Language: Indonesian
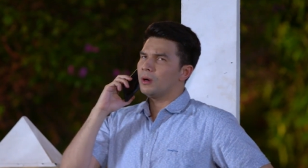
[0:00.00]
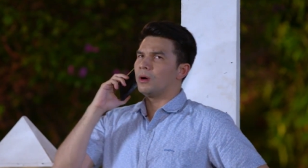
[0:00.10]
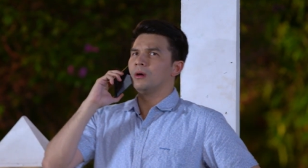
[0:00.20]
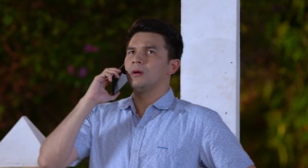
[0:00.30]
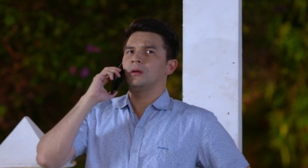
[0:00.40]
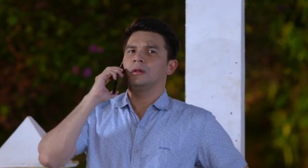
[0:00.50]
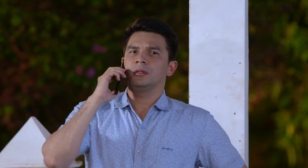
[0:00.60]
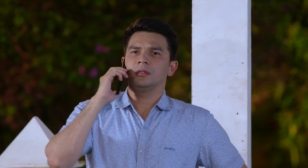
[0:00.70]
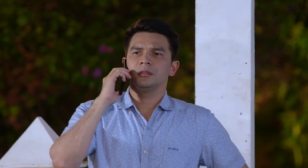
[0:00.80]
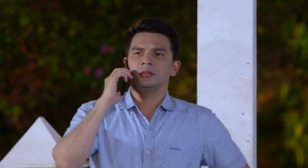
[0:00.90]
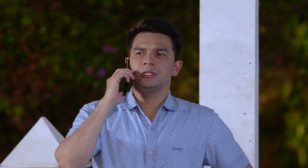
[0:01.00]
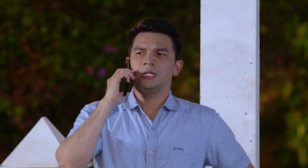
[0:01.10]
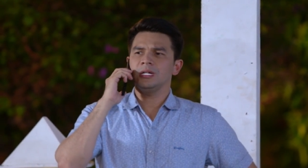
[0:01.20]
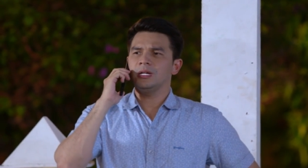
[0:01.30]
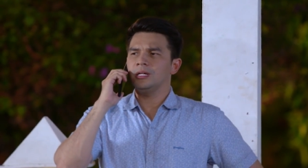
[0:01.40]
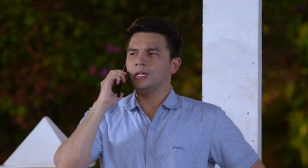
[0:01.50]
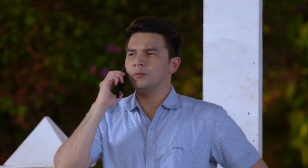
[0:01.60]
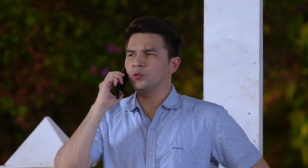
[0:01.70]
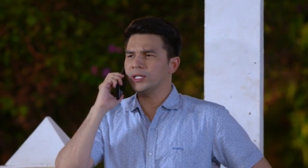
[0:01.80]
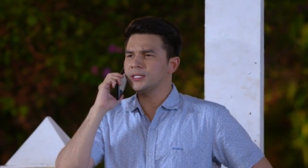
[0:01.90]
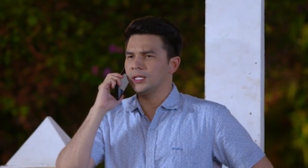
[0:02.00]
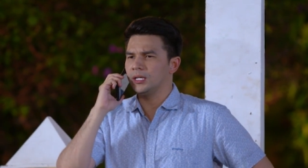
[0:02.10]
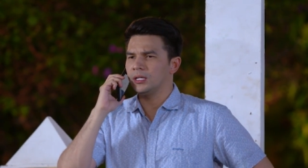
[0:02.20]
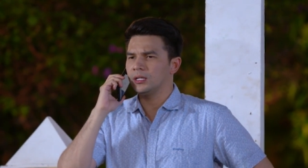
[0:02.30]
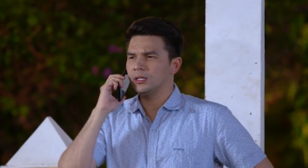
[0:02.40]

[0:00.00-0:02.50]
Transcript: Oh, jadi nggak ada yang kirim kue ke sini?